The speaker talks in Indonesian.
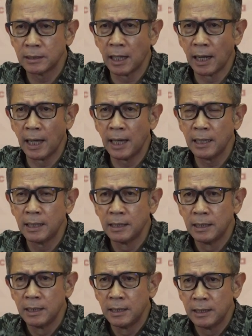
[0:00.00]

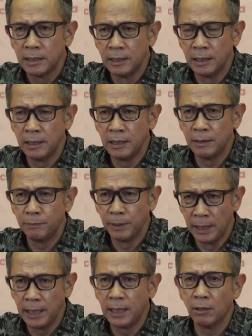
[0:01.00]
telah
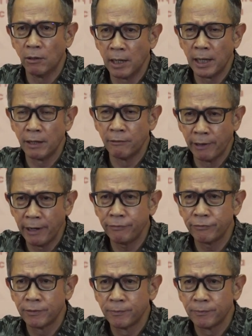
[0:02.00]
dipilih oleh WEF